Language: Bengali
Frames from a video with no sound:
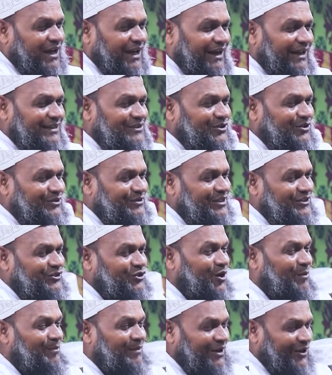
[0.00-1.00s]
নারায়ণগঞ্জের
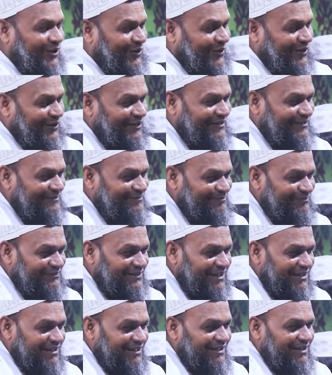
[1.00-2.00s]
সম্মেলন
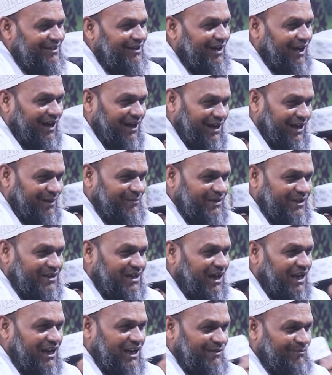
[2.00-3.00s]

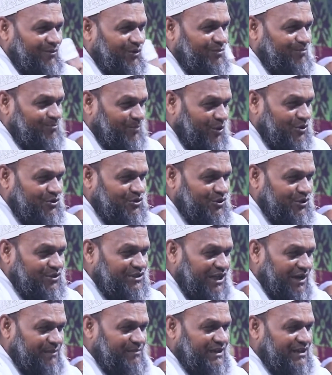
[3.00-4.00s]
আগামীকাল এবং পরশু
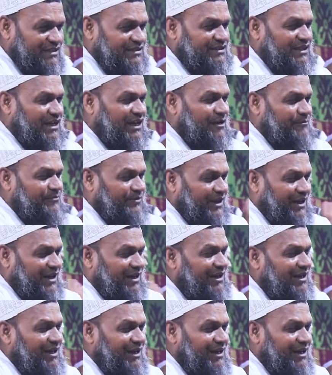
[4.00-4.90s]
জামিয়া সালাফিয়া